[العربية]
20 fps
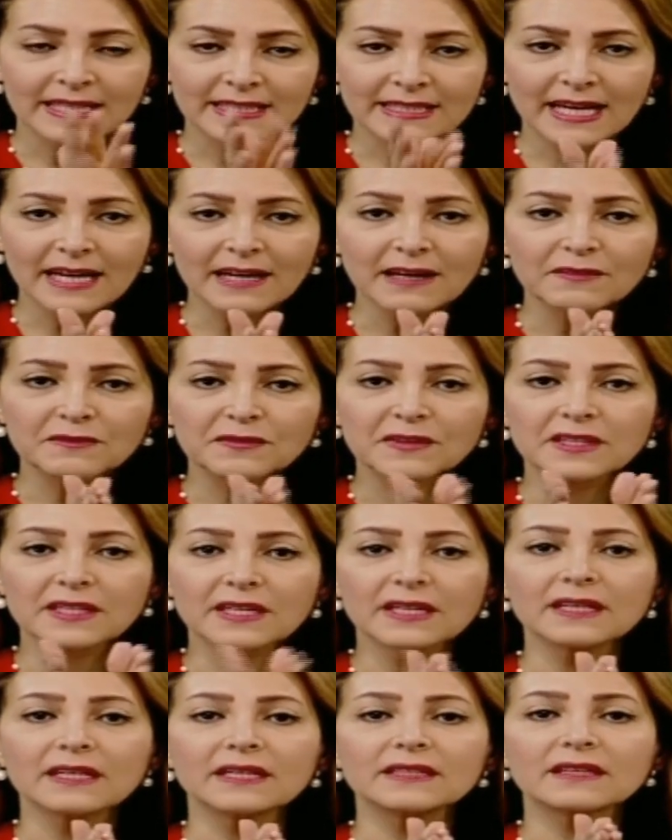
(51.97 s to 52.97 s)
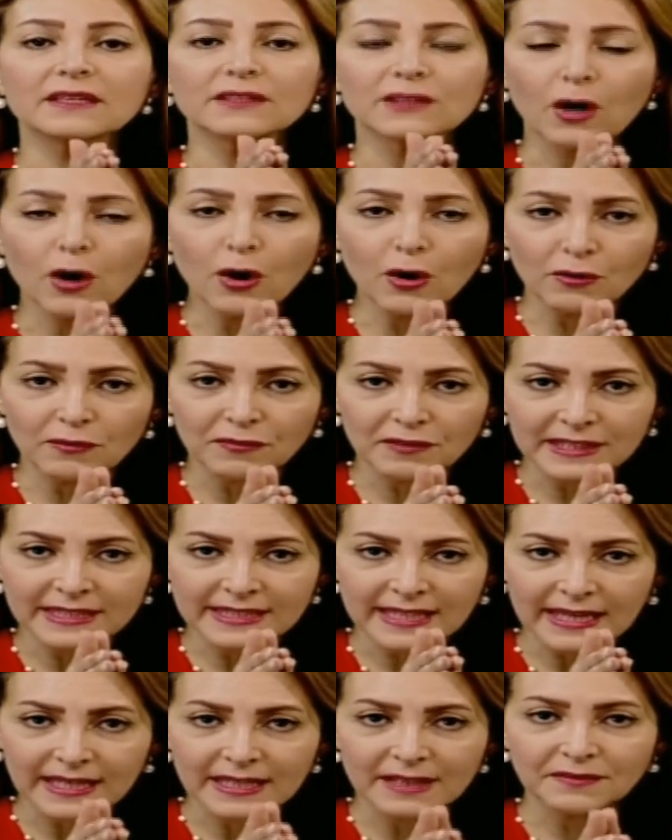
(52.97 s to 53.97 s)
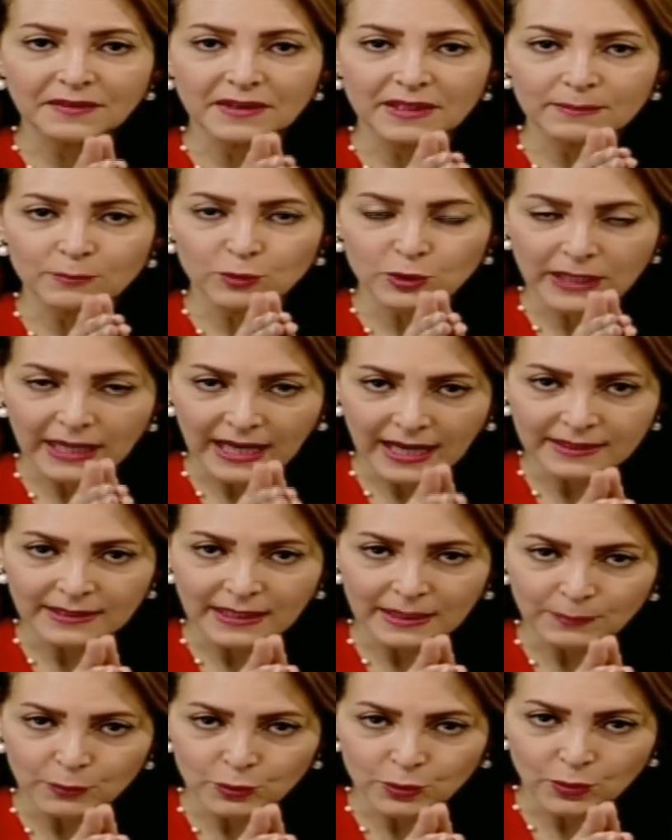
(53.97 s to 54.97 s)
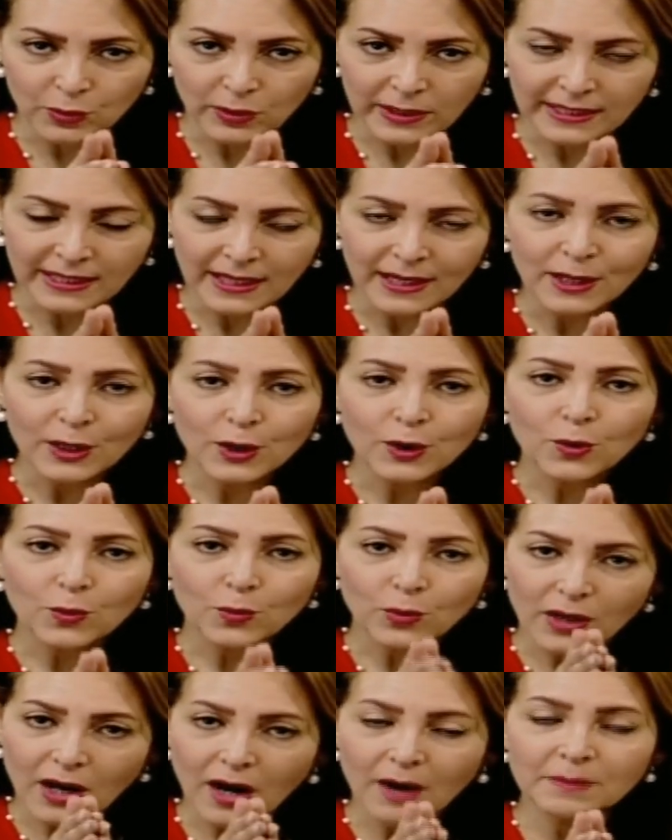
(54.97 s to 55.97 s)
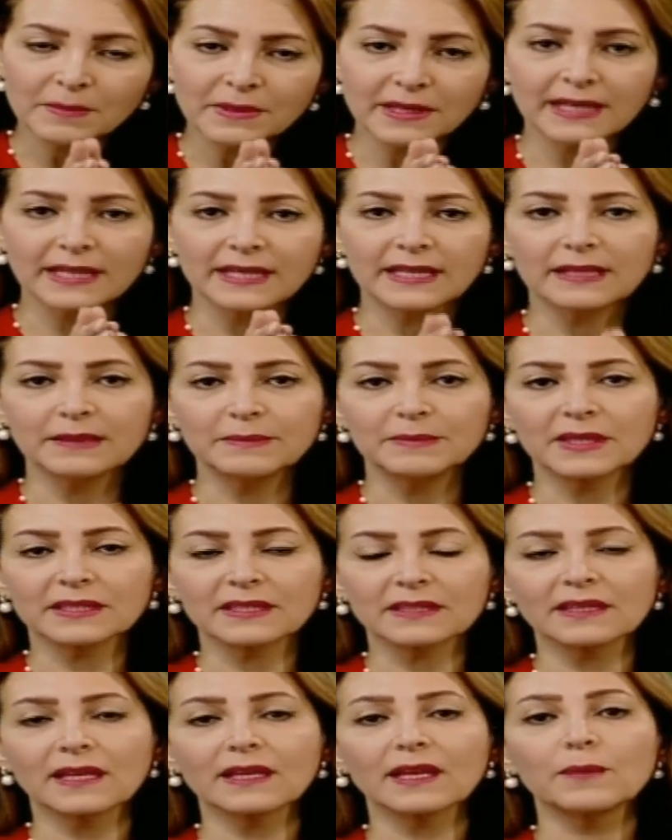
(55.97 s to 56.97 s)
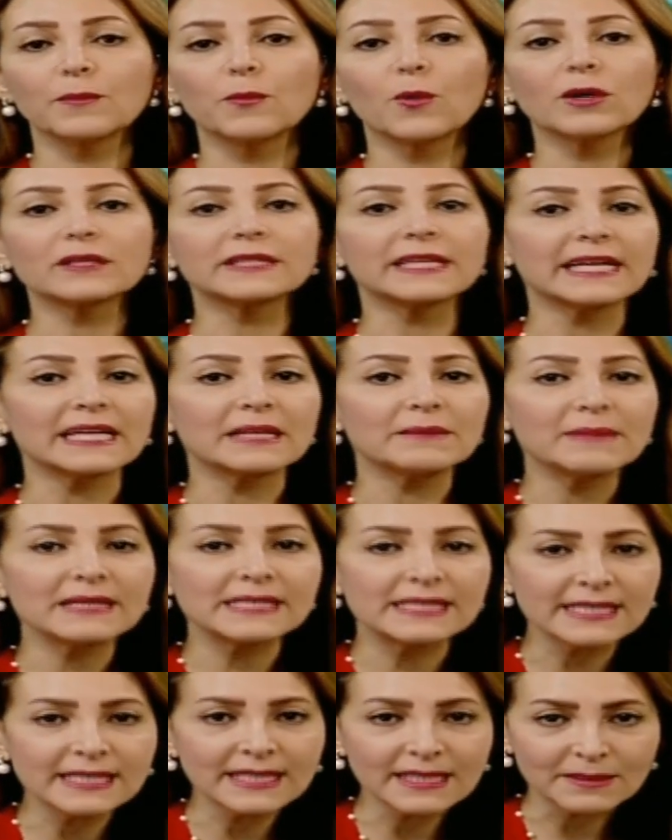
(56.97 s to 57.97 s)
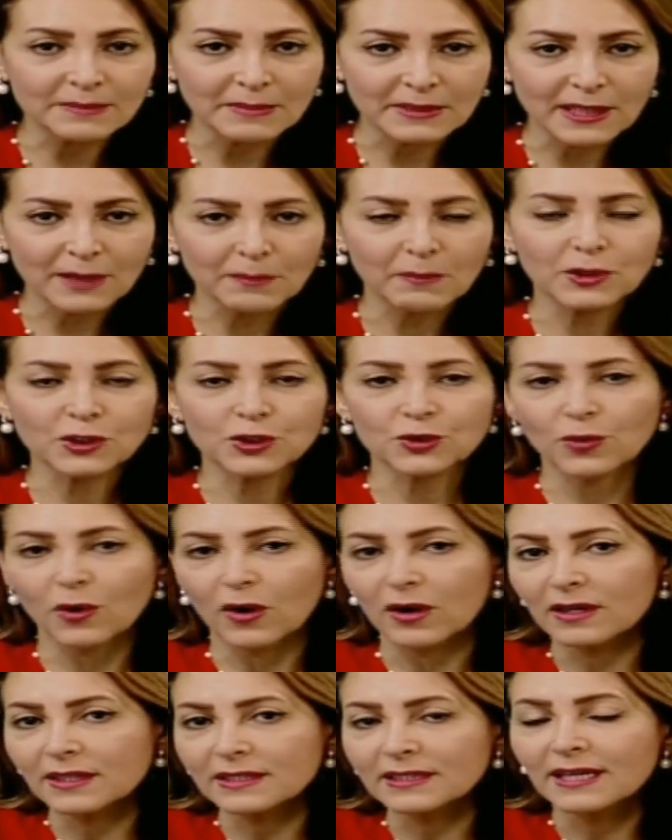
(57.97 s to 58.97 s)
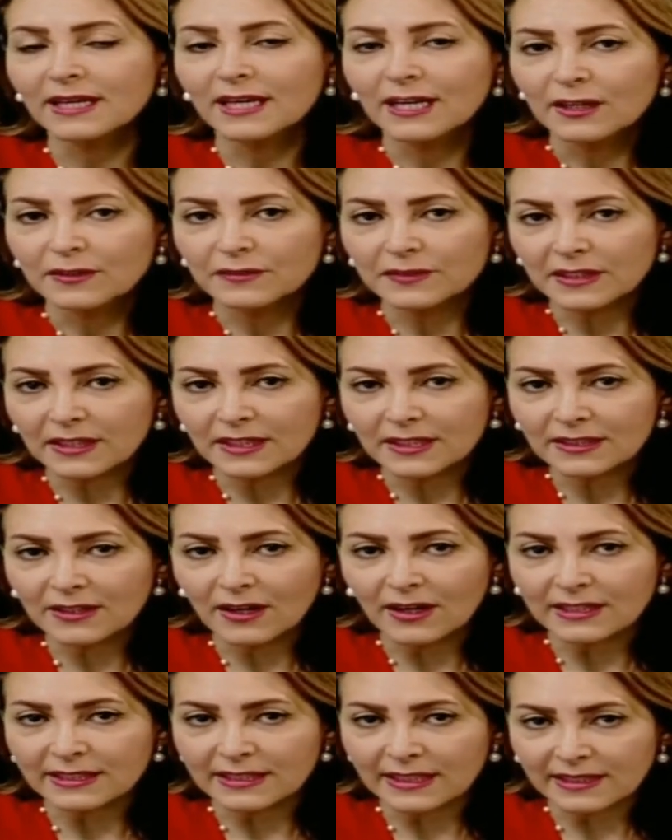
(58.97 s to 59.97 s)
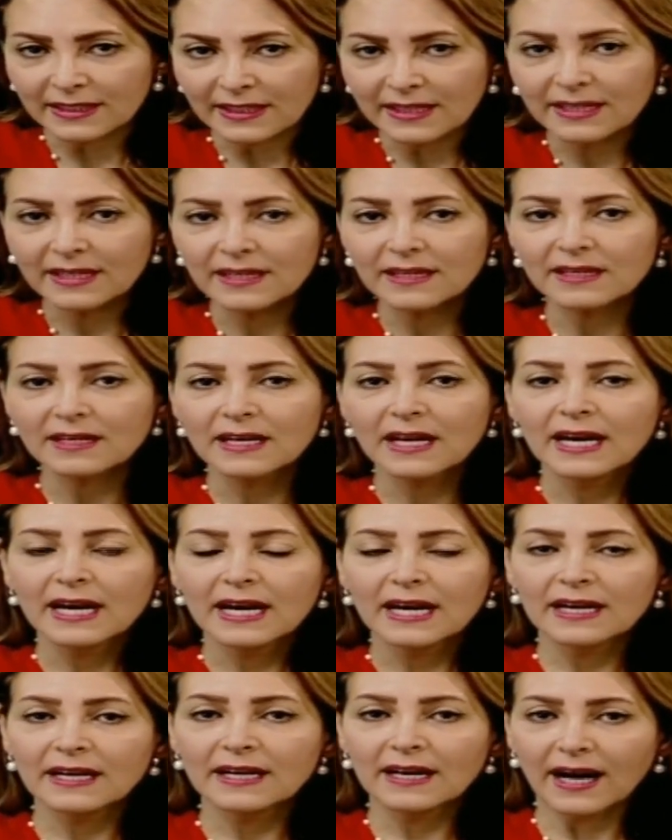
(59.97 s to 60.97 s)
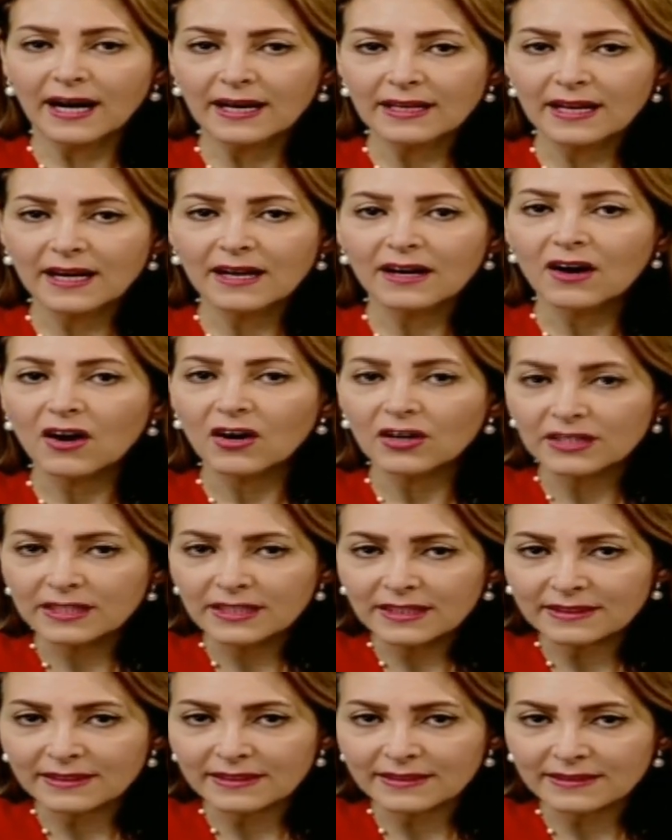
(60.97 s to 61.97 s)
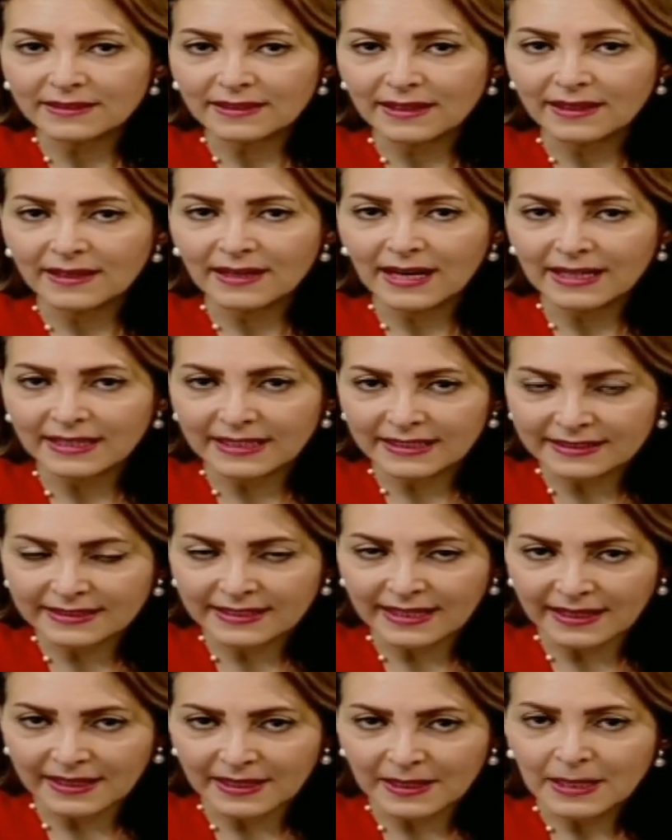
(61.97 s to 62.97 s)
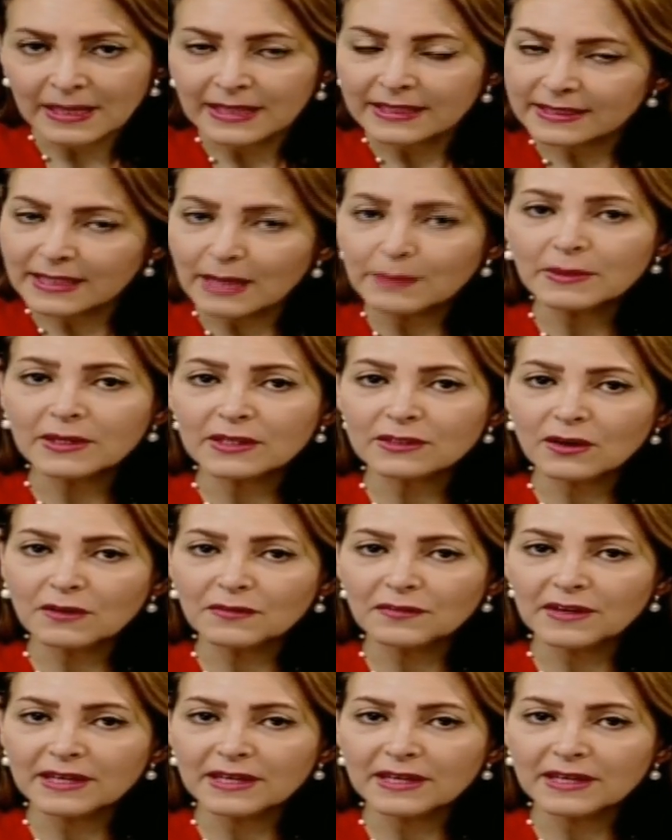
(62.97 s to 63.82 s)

ده في ظل تضاعف التكلفة للمنتجات البترولية والأمر اللي بيتطلب وضع المزيد من المشروعات في قطاع التكرير آه، على خريطة آه، الإنتاج ده بالإضافة